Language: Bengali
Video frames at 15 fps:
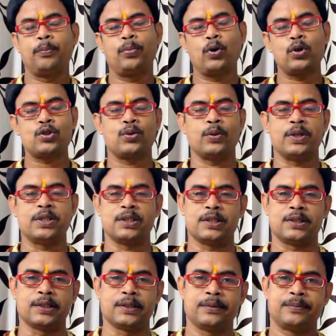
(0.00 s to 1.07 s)
প্রশ্ন
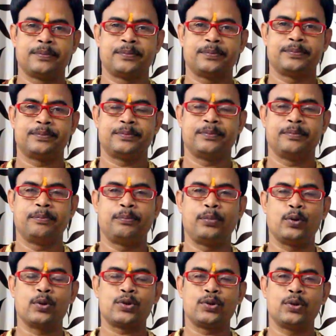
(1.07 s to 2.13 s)
এসেছে
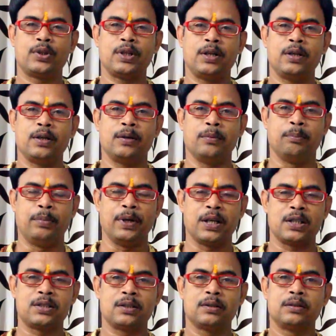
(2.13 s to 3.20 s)
প্রশ্নটি
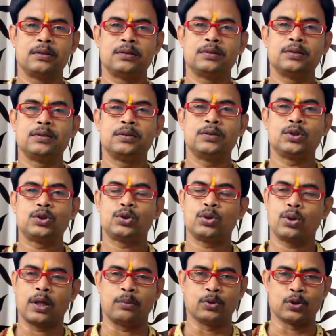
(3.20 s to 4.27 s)
বেশ
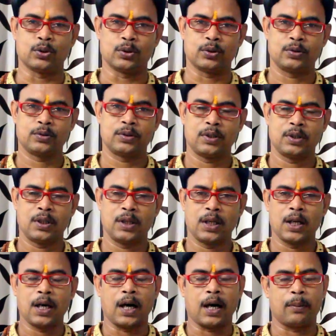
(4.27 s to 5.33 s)
শোনার মতো
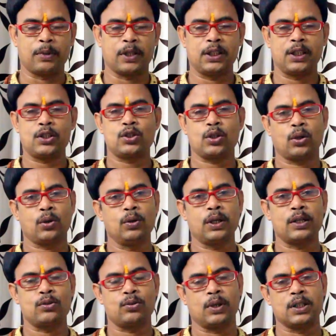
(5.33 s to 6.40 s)
আপনাদের
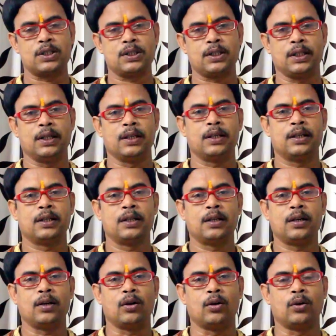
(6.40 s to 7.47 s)
সকলকে শোনাচ্ছি
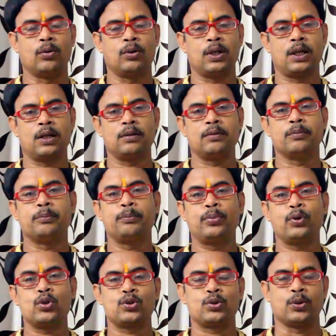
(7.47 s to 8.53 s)
ওনার
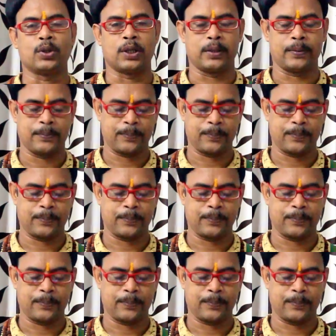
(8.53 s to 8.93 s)
প্রশ্নটা